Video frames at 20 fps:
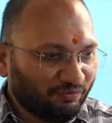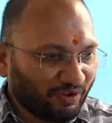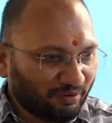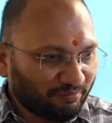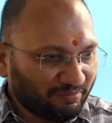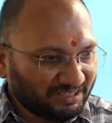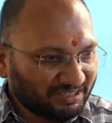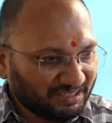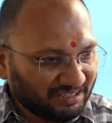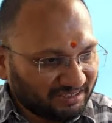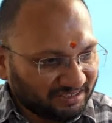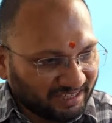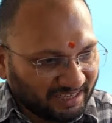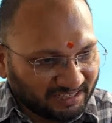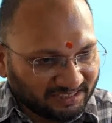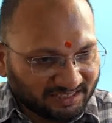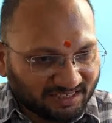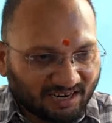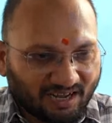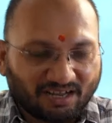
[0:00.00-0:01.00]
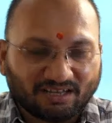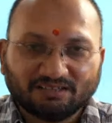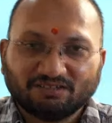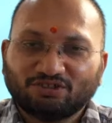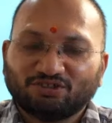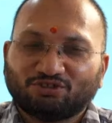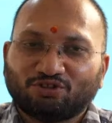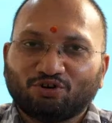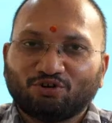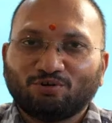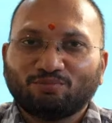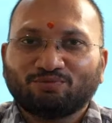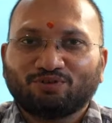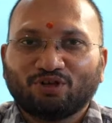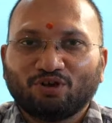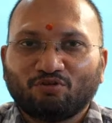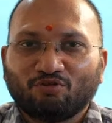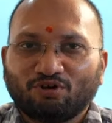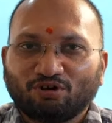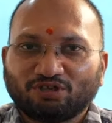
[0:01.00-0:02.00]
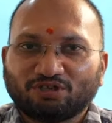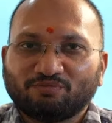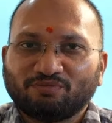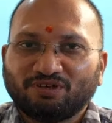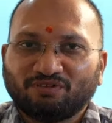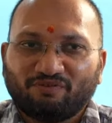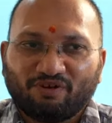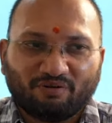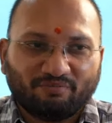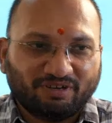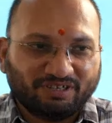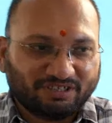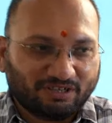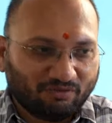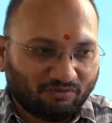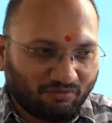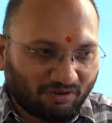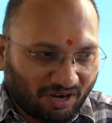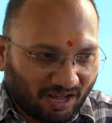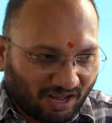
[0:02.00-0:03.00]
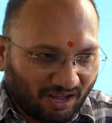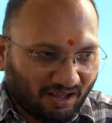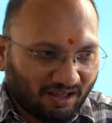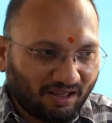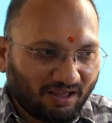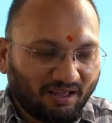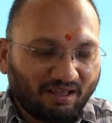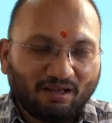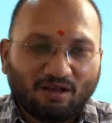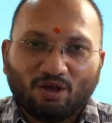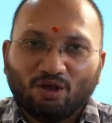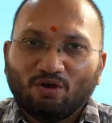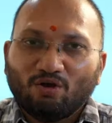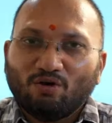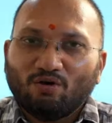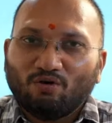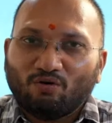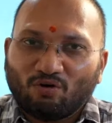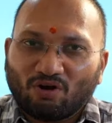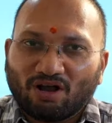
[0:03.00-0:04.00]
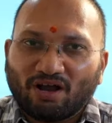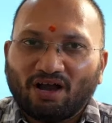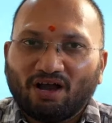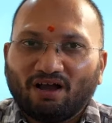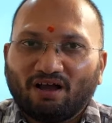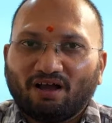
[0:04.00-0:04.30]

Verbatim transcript: ఇన్ఫర్మేషన్ తెలిసిన చిత్రగుప్తికి కొంచెం ఇన్ఫర్మేషన్ ఉన్నా ఒక